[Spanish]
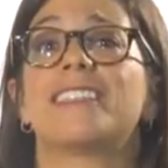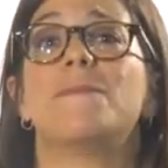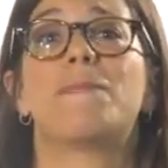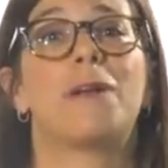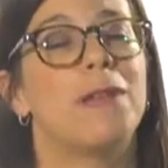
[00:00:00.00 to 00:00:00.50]
y
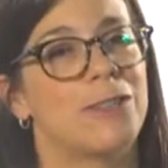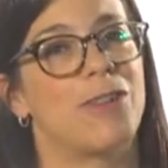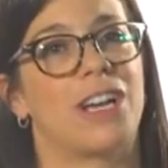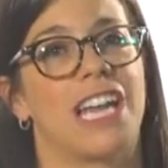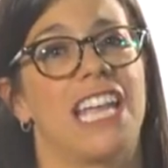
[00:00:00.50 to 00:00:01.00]
sin
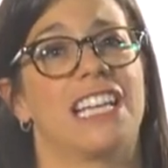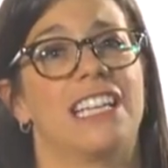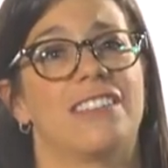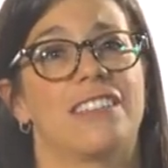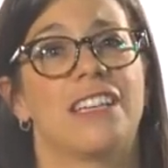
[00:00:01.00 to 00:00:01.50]
permiso de
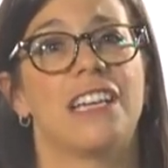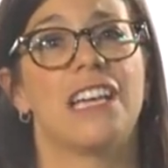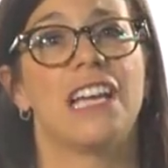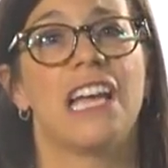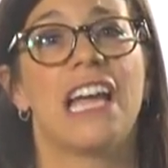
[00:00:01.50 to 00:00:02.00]
Craigslist.
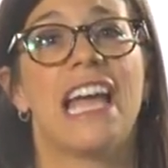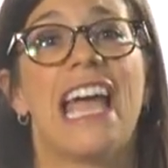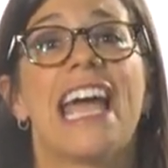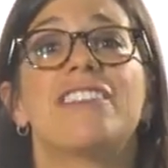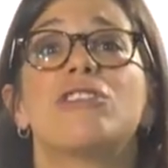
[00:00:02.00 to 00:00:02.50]

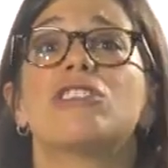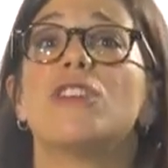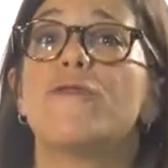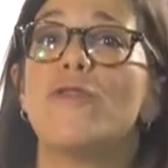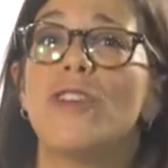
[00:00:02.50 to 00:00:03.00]
Esto
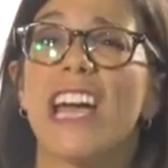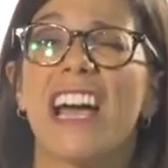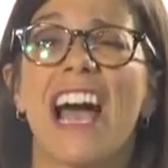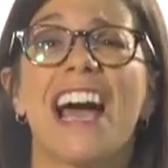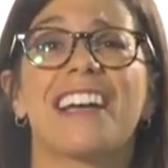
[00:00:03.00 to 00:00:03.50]
sí fue un
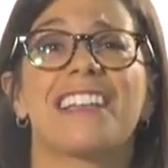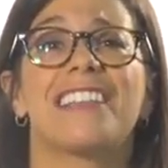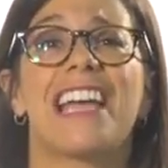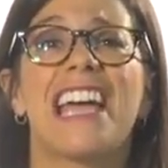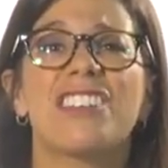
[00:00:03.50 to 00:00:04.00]

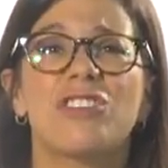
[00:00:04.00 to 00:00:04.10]
hack de